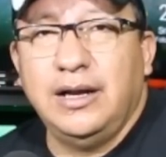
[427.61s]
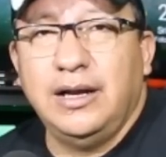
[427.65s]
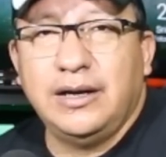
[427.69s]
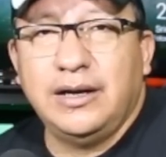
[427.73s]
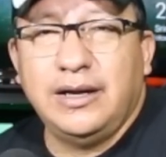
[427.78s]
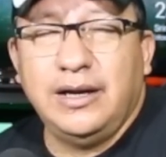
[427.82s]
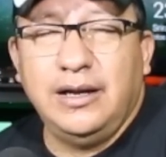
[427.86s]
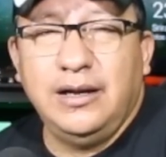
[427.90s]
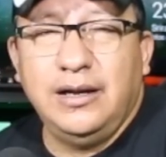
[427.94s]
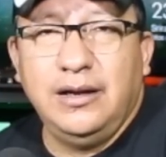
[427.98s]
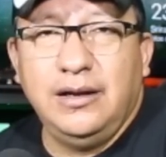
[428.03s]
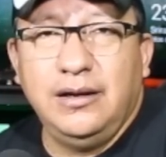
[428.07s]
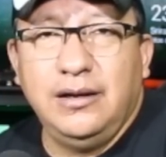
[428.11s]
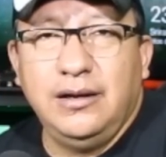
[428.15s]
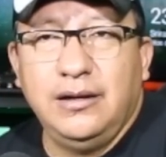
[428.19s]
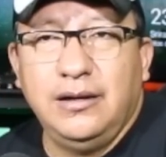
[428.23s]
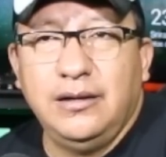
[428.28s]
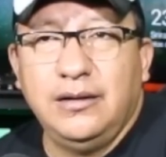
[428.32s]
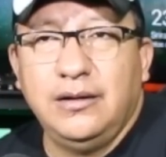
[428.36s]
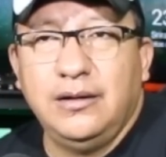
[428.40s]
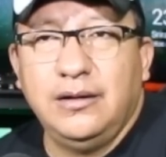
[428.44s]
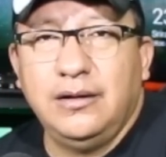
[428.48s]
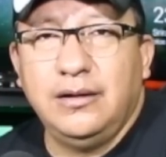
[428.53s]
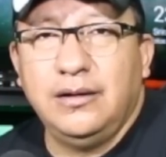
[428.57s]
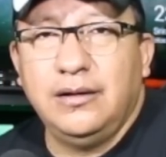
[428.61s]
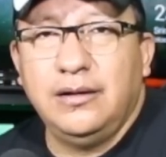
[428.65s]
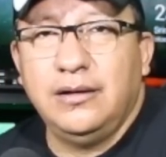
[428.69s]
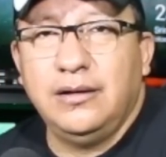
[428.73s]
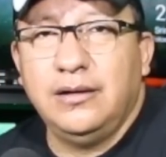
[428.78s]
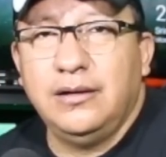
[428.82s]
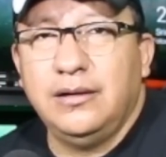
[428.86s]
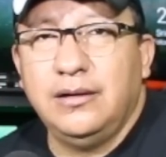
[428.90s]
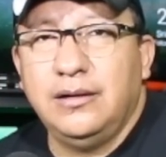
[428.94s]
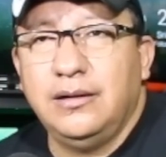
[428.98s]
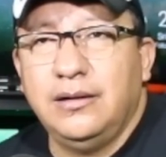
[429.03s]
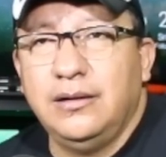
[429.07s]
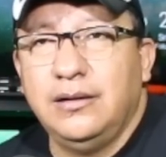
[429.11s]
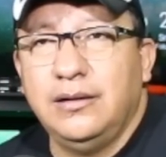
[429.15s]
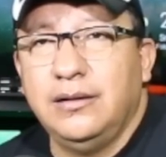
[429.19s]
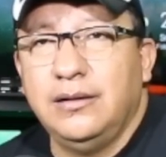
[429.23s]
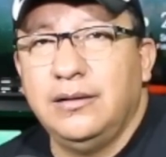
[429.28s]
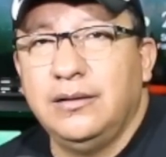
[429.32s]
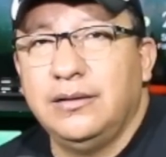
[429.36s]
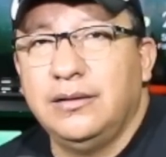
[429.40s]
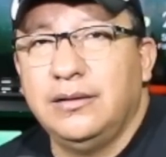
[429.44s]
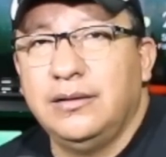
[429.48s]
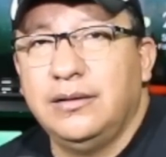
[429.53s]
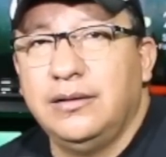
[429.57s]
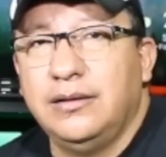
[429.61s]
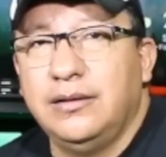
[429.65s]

aquel